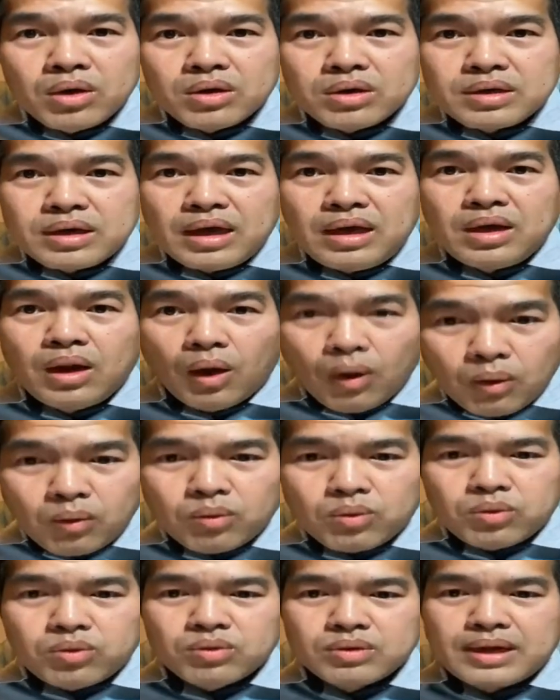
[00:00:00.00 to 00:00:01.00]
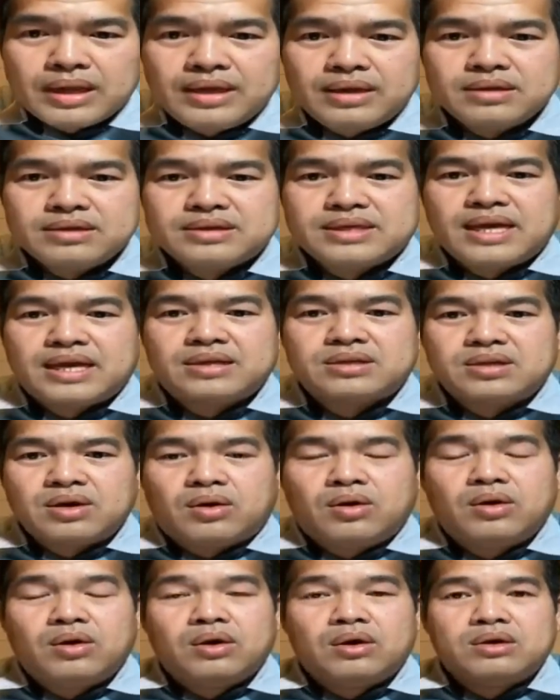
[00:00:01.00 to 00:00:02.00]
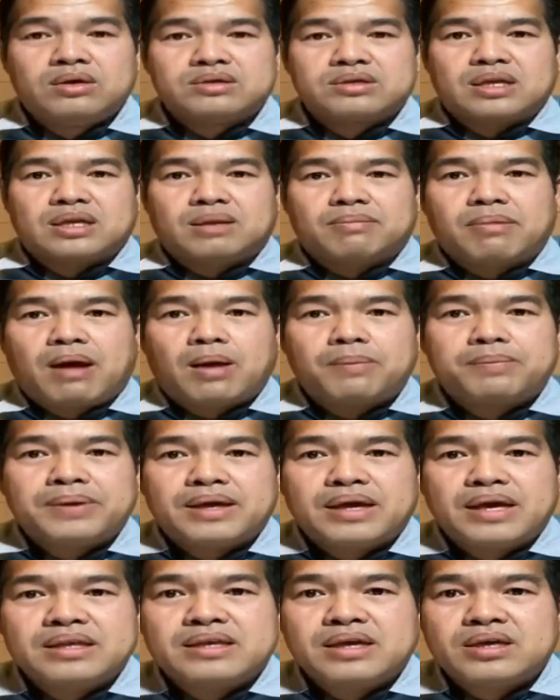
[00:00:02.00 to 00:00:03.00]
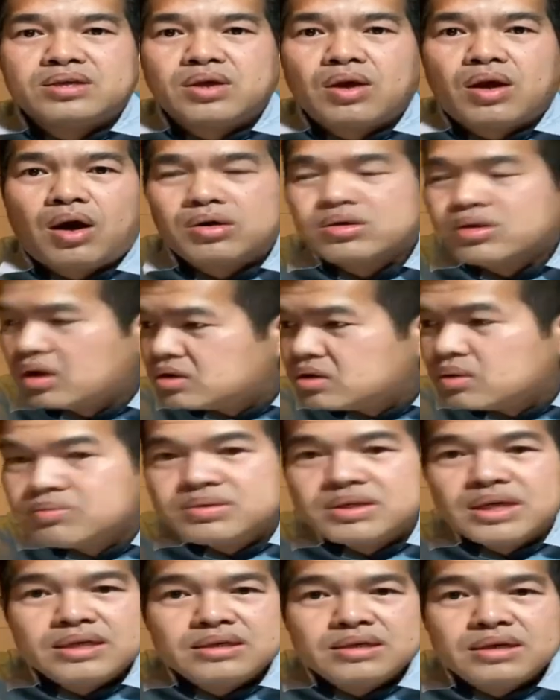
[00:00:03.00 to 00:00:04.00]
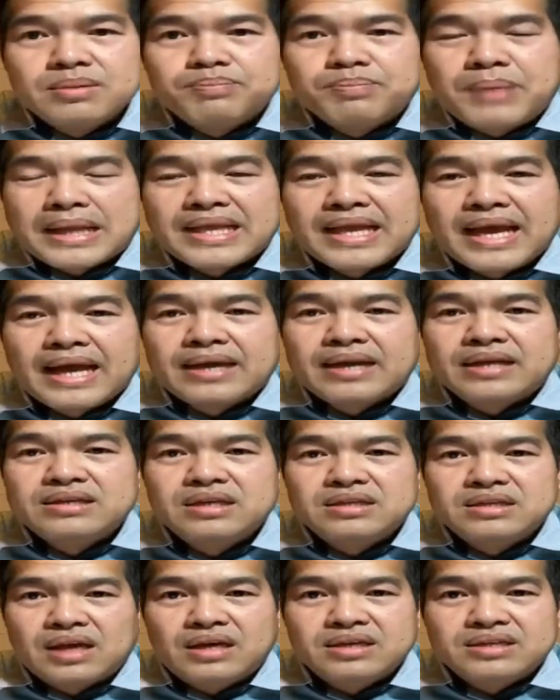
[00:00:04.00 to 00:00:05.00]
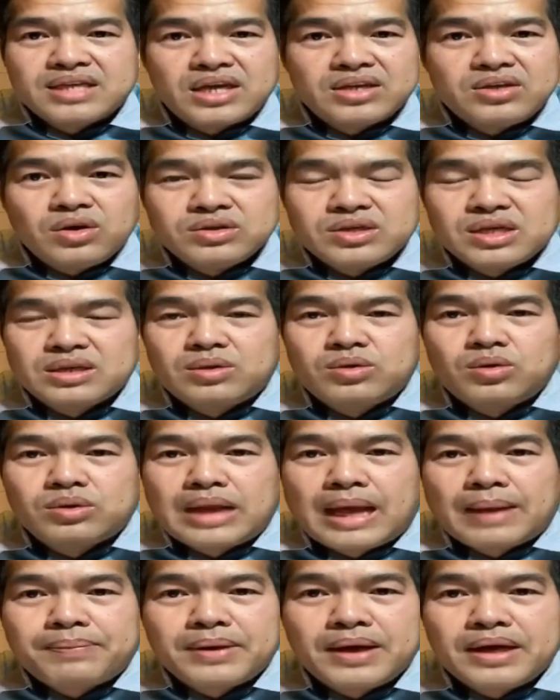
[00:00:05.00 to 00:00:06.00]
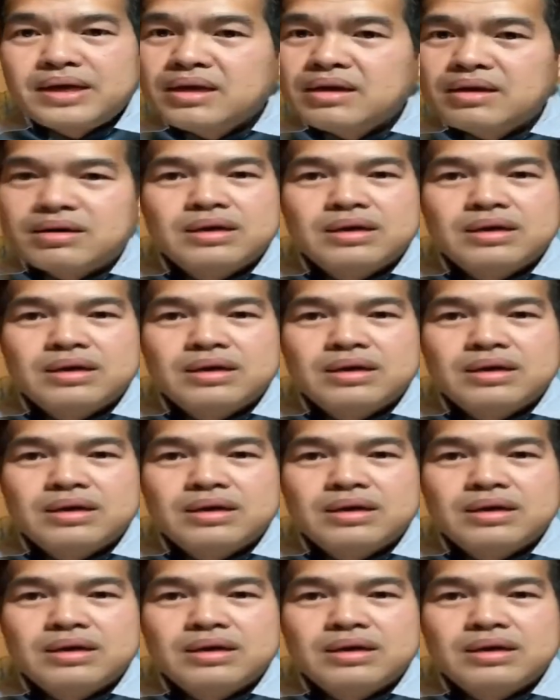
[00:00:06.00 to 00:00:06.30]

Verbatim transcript: nè là u nè chèn cho sao thằng mau kia chơi cho ôi được nhung dư hưởng ba nhà để dương thử chơi vô chết tục đạp đây nó